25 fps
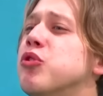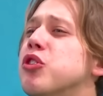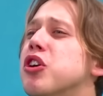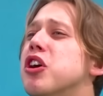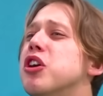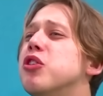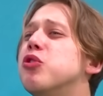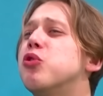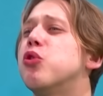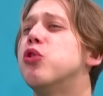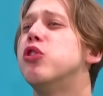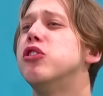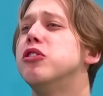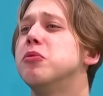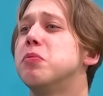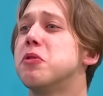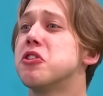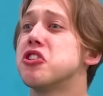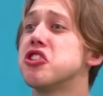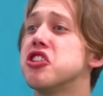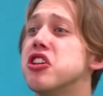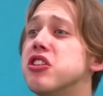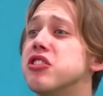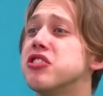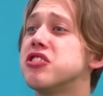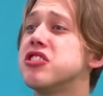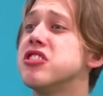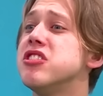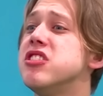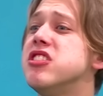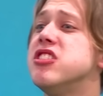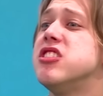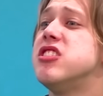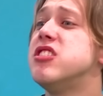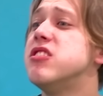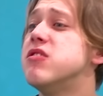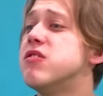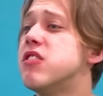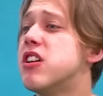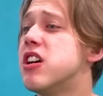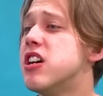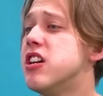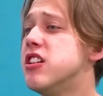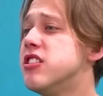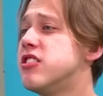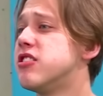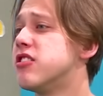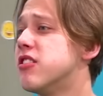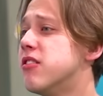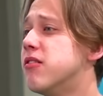Дай колу, пожалуйста, не
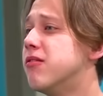издевайся.